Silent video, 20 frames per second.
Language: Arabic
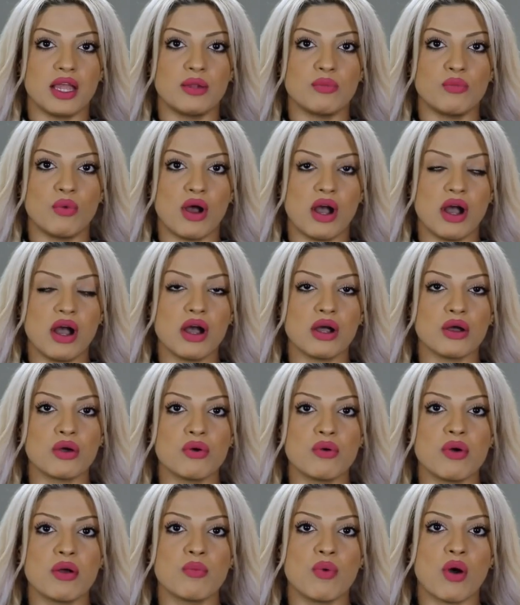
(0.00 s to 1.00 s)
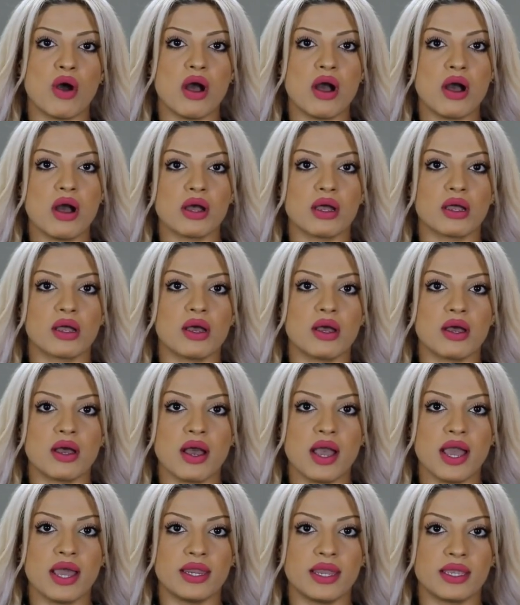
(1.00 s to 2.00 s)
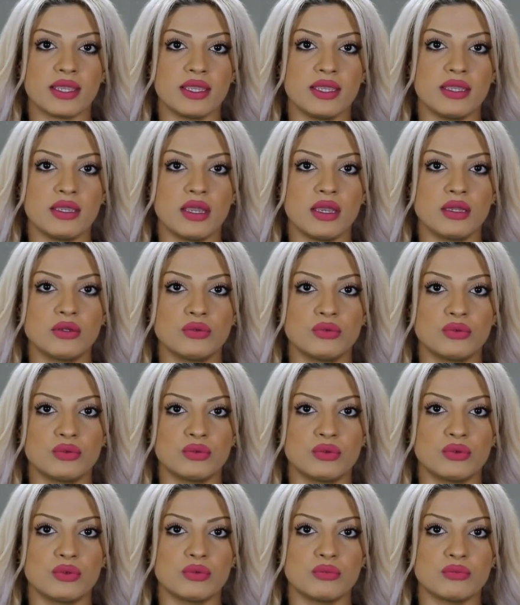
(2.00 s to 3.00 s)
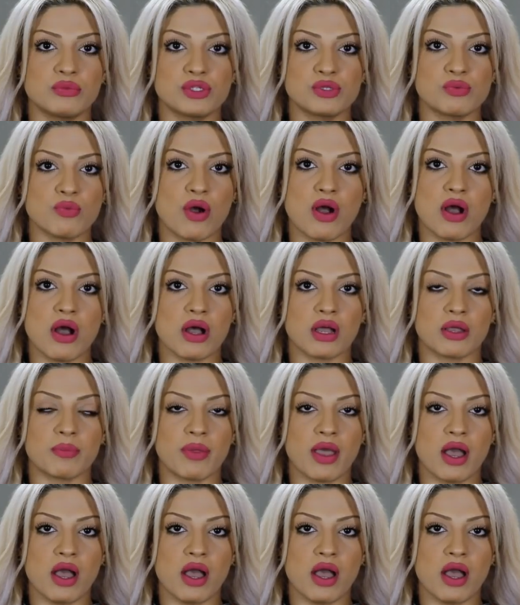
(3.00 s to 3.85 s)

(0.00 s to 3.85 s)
المعاق هو معاق حركيا ومش معاق